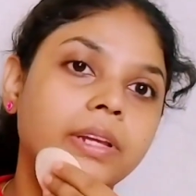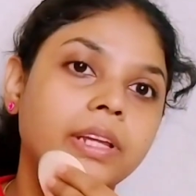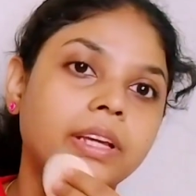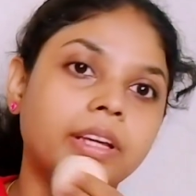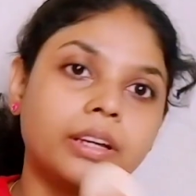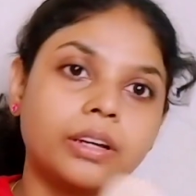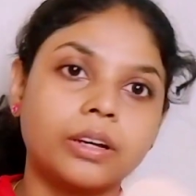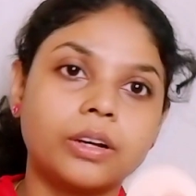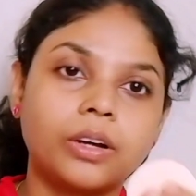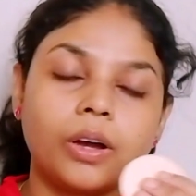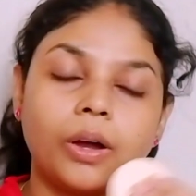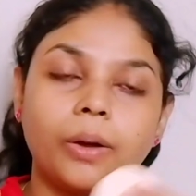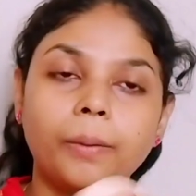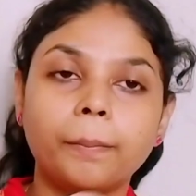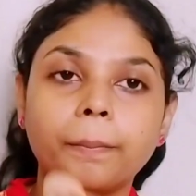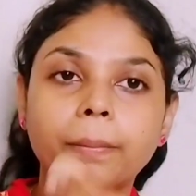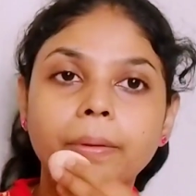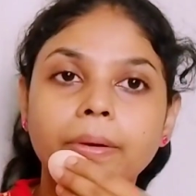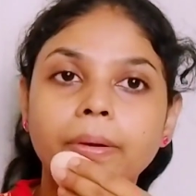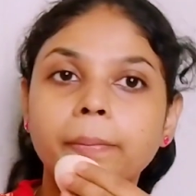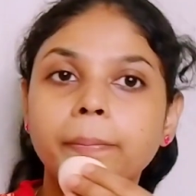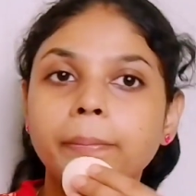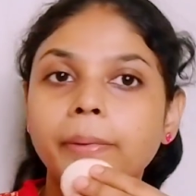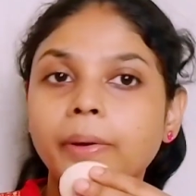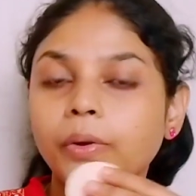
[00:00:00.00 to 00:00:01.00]
நீங்கள்
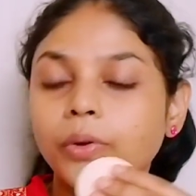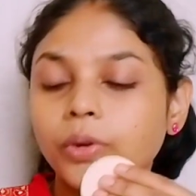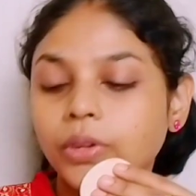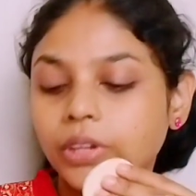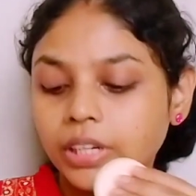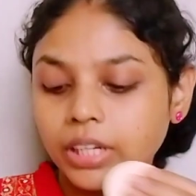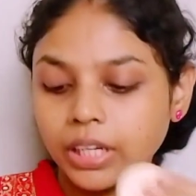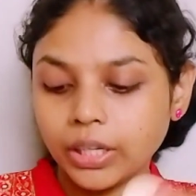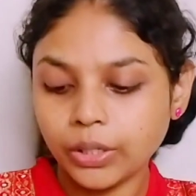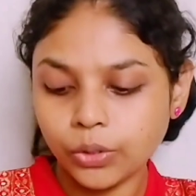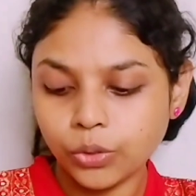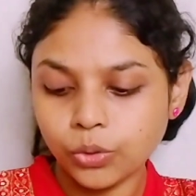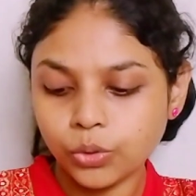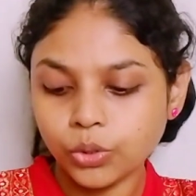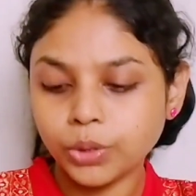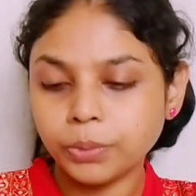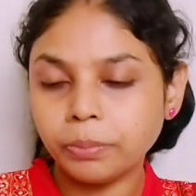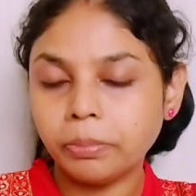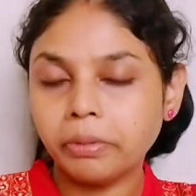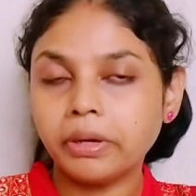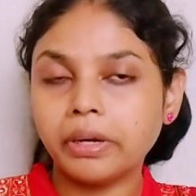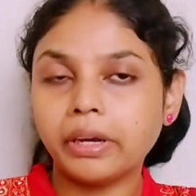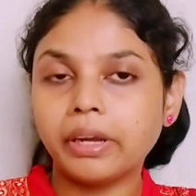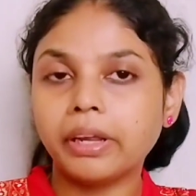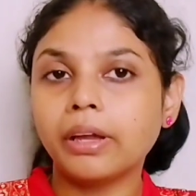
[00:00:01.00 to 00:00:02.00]
காம்பேக்ட் பவுடர்லாம் யூஸ்
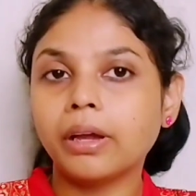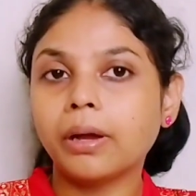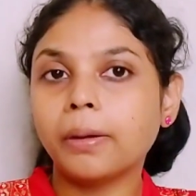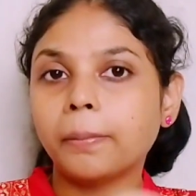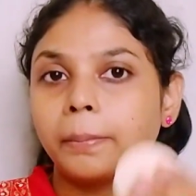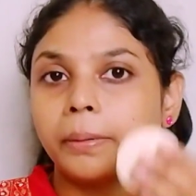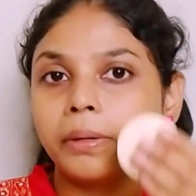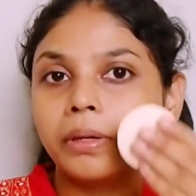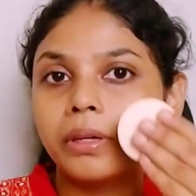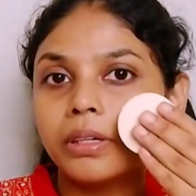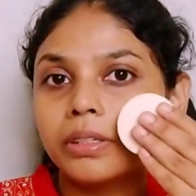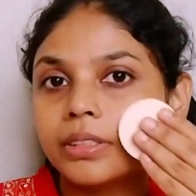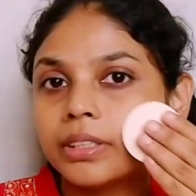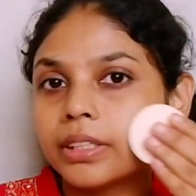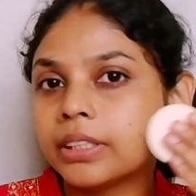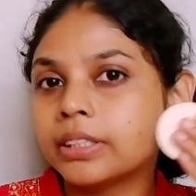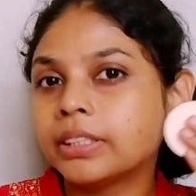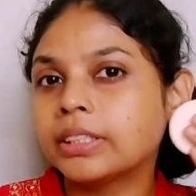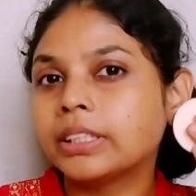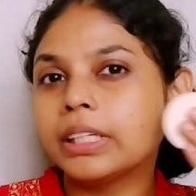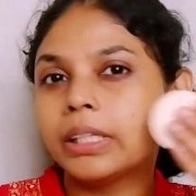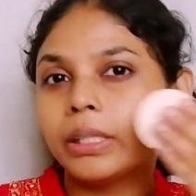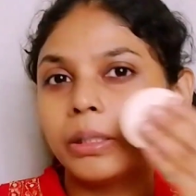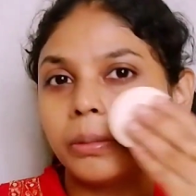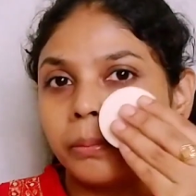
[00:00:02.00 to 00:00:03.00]
பண்ணுறீங்க அப்படின்னா
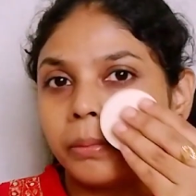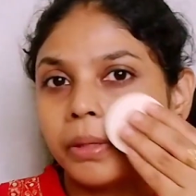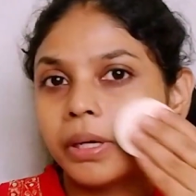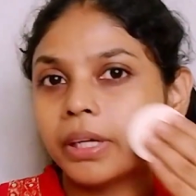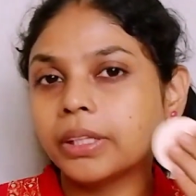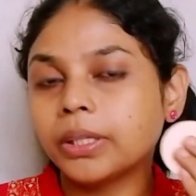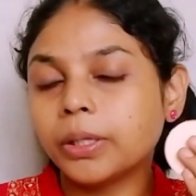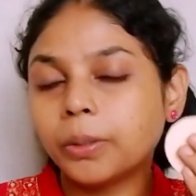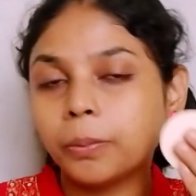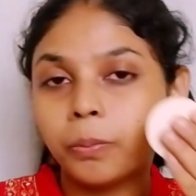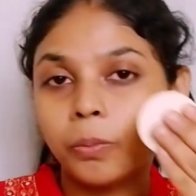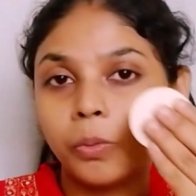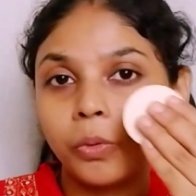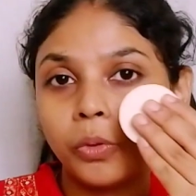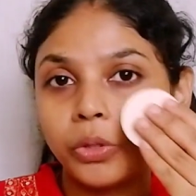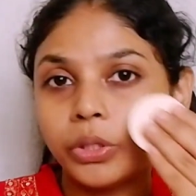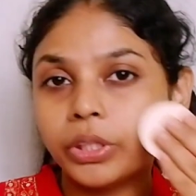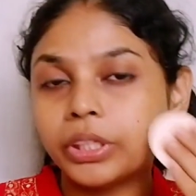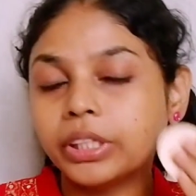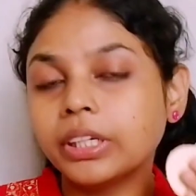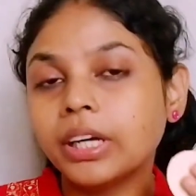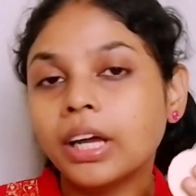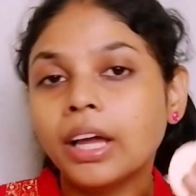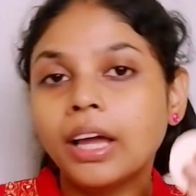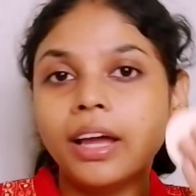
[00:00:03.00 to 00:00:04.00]
ஜஸ்ட் இதை மாதிரி
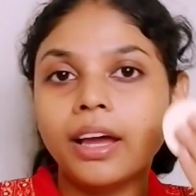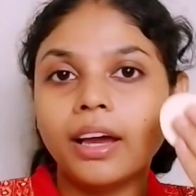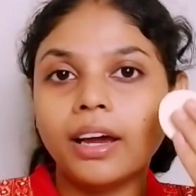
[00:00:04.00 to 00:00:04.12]
போட்டு